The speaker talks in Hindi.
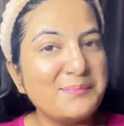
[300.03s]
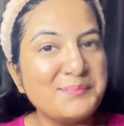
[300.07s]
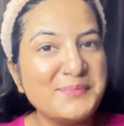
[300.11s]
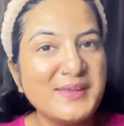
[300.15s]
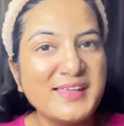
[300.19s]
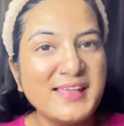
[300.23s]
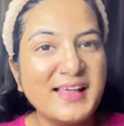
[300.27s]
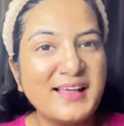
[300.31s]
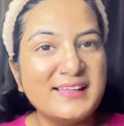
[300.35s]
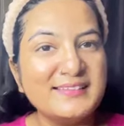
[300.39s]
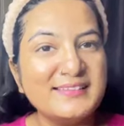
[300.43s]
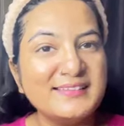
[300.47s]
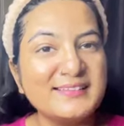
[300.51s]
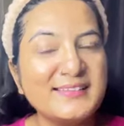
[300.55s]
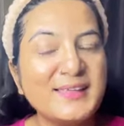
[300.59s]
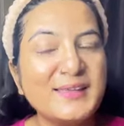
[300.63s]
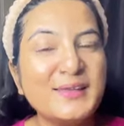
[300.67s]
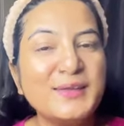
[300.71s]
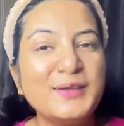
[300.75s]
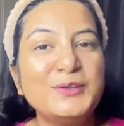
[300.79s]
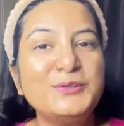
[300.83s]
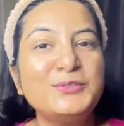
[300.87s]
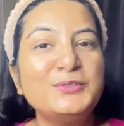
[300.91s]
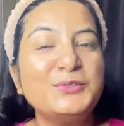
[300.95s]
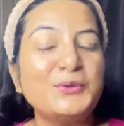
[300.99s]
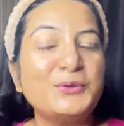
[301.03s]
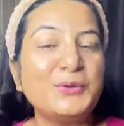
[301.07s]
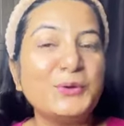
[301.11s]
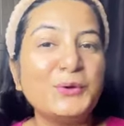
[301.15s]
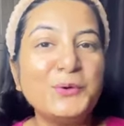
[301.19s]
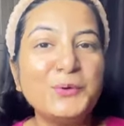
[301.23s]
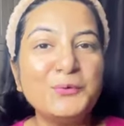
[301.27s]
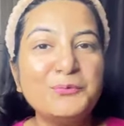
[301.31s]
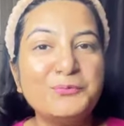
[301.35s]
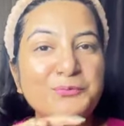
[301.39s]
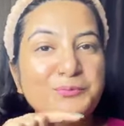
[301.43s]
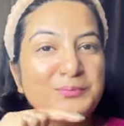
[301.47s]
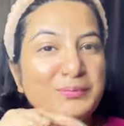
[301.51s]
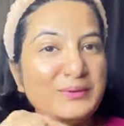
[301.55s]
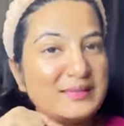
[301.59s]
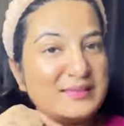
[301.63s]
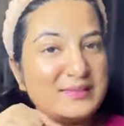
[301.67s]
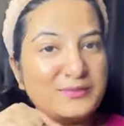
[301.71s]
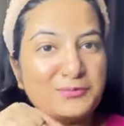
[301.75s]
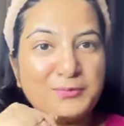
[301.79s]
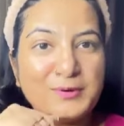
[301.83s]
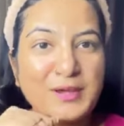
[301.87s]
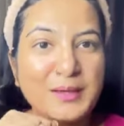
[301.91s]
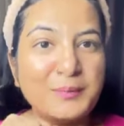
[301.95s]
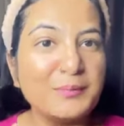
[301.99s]
आपने यहाँ तक देखी तो देखो
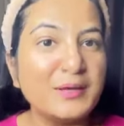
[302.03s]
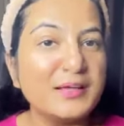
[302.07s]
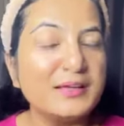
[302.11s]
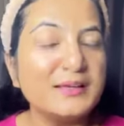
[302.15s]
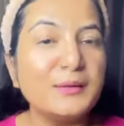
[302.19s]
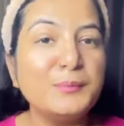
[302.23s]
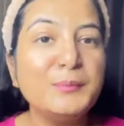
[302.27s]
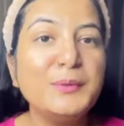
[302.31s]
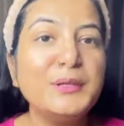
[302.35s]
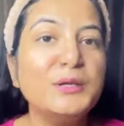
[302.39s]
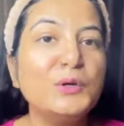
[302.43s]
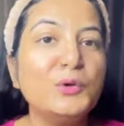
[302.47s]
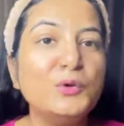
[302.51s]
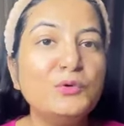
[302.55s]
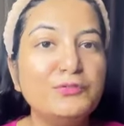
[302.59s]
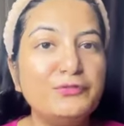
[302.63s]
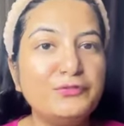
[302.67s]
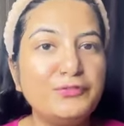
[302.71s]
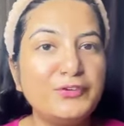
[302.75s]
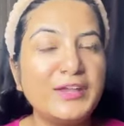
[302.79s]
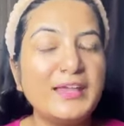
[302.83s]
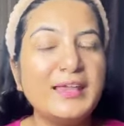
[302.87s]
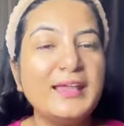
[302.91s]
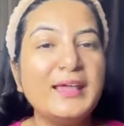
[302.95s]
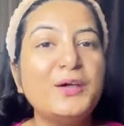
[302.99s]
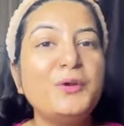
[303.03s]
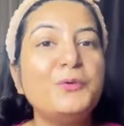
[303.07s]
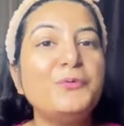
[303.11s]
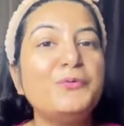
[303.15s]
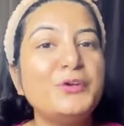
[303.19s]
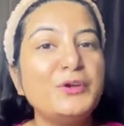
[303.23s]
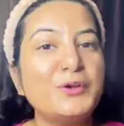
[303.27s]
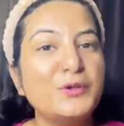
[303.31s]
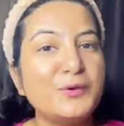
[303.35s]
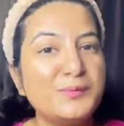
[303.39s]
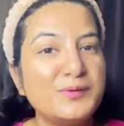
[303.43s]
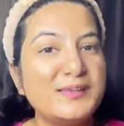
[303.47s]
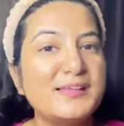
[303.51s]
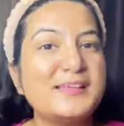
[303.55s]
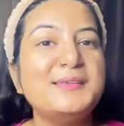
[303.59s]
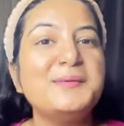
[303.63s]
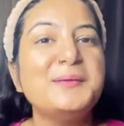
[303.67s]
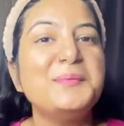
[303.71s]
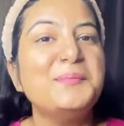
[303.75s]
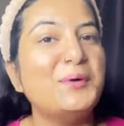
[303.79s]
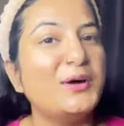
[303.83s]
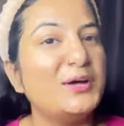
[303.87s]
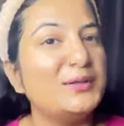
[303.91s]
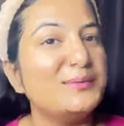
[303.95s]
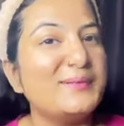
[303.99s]
सब्सक्राइब करना बिल्कुल फ्री है और वीडियो बनाने
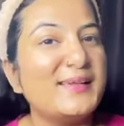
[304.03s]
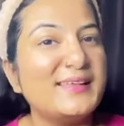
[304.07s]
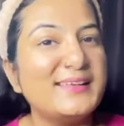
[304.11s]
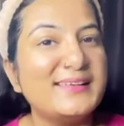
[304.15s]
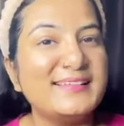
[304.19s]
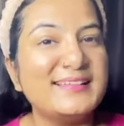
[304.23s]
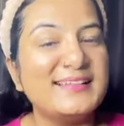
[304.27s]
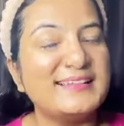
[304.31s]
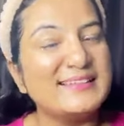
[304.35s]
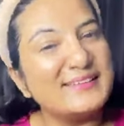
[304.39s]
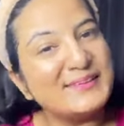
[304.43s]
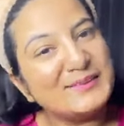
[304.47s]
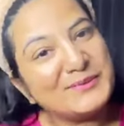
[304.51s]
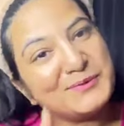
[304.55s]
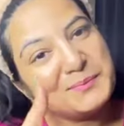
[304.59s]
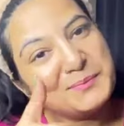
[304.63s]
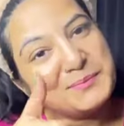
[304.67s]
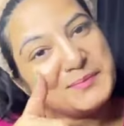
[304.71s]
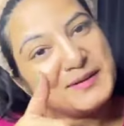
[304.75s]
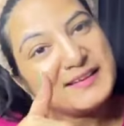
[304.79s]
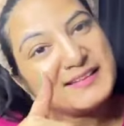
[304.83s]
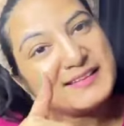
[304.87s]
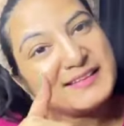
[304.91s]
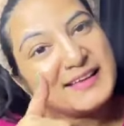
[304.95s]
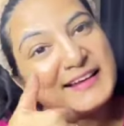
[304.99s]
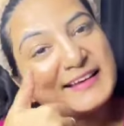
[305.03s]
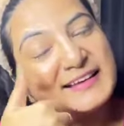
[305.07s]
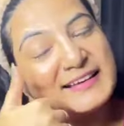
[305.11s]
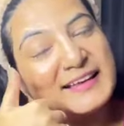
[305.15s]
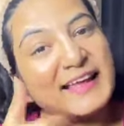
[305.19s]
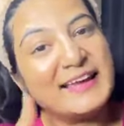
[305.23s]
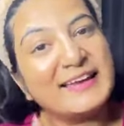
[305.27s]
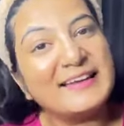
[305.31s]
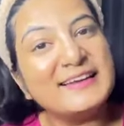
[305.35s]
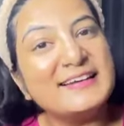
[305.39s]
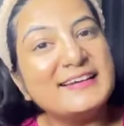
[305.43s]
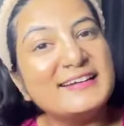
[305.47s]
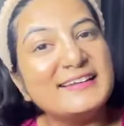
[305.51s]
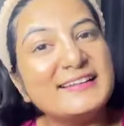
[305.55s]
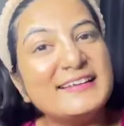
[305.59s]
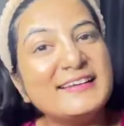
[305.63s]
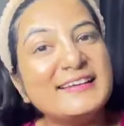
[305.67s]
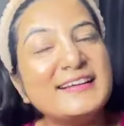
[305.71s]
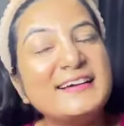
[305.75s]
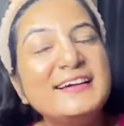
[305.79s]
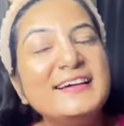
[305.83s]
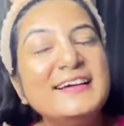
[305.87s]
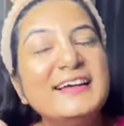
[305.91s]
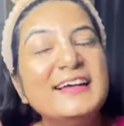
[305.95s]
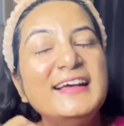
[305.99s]
में बहुत मेहनत लगती है तो प्लीज एक लाइक कर
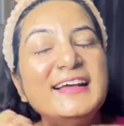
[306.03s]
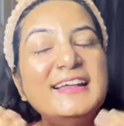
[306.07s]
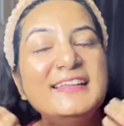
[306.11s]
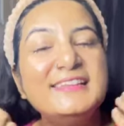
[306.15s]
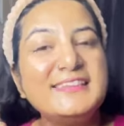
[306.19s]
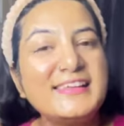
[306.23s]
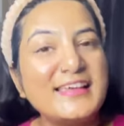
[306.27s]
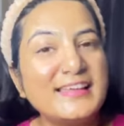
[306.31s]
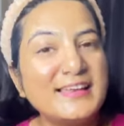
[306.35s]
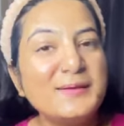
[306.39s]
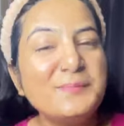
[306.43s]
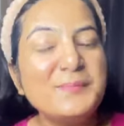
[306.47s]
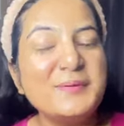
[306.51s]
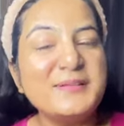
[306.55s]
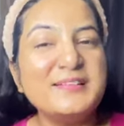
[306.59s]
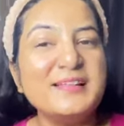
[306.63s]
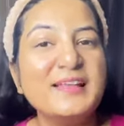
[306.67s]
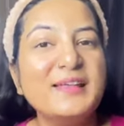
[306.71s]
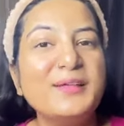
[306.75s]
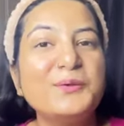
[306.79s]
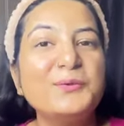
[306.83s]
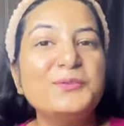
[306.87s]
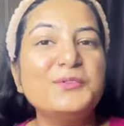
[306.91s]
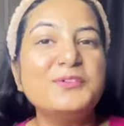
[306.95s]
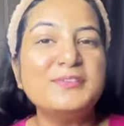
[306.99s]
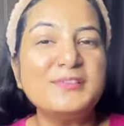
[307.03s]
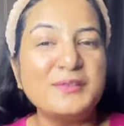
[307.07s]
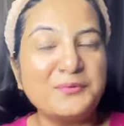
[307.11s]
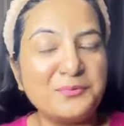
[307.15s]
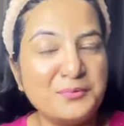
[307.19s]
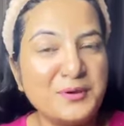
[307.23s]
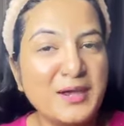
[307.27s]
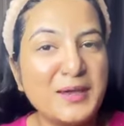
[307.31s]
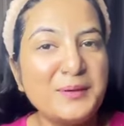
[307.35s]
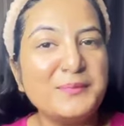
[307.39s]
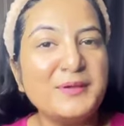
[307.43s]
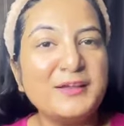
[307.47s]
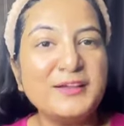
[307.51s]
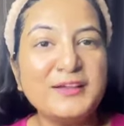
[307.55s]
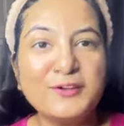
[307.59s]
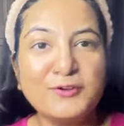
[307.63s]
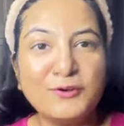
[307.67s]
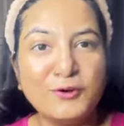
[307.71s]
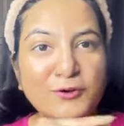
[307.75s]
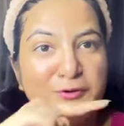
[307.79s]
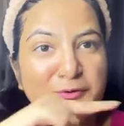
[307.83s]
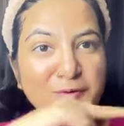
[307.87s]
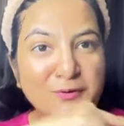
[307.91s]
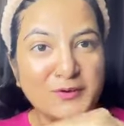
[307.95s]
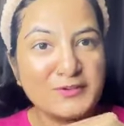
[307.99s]
देना चैनल पे सही हो तो सब्सक्राइब करके
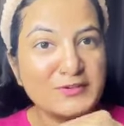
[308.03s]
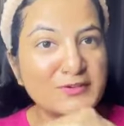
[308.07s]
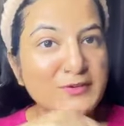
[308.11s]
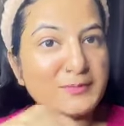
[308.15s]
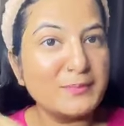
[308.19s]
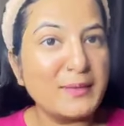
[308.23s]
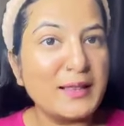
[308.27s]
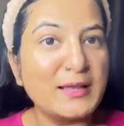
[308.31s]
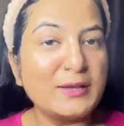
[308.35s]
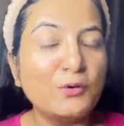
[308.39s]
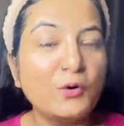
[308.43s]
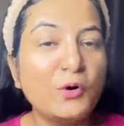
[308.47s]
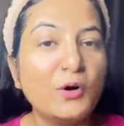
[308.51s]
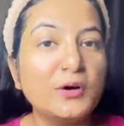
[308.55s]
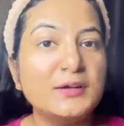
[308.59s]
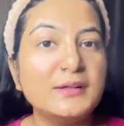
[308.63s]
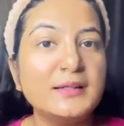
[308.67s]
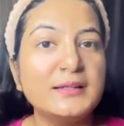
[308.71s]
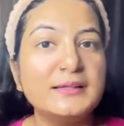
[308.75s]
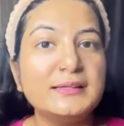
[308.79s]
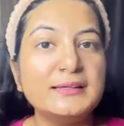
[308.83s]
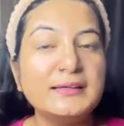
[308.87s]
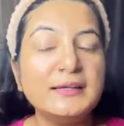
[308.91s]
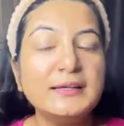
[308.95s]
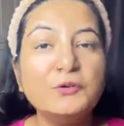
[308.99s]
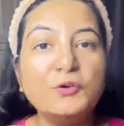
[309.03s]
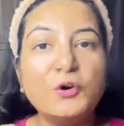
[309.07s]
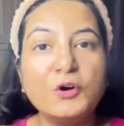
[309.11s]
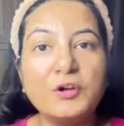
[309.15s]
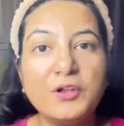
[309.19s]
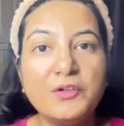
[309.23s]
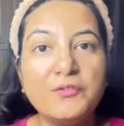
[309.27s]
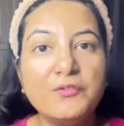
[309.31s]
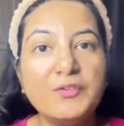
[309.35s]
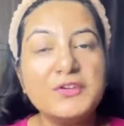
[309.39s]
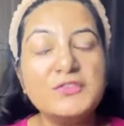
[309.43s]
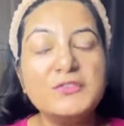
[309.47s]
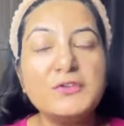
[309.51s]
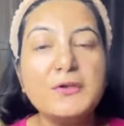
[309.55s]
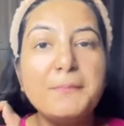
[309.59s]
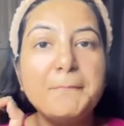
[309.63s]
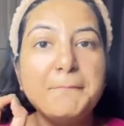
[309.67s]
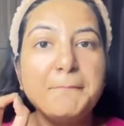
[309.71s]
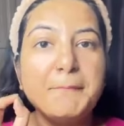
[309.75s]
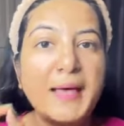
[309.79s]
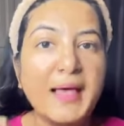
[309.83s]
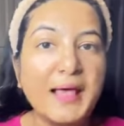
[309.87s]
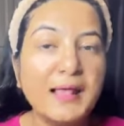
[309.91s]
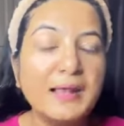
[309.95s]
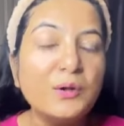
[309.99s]
नोटिफिकेशन बेल को ऑन कर देना नोटिफिकेशन
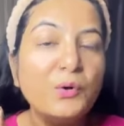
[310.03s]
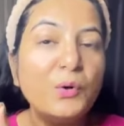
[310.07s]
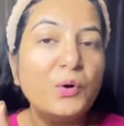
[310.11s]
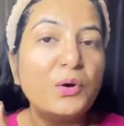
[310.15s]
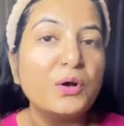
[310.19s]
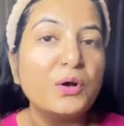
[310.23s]
बेल